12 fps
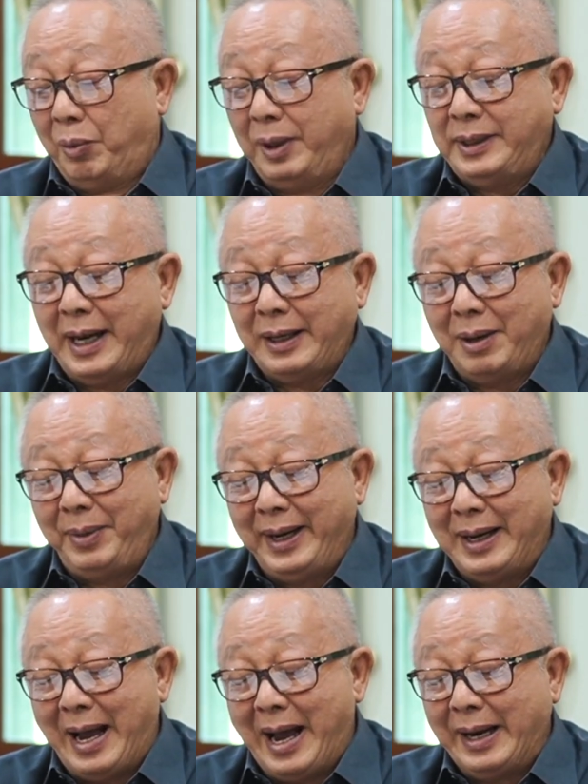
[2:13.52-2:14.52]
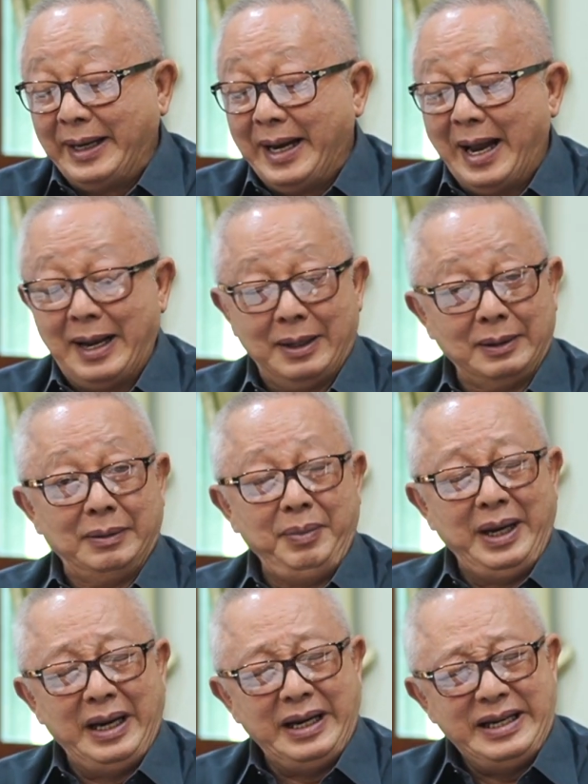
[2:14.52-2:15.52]
บริษัทอเมริกานี่ฮะ
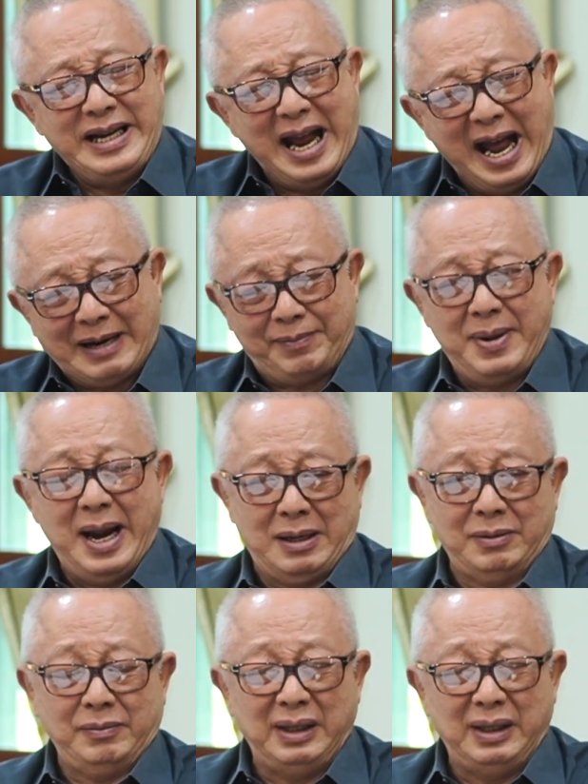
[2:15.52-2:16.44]
มียากมาก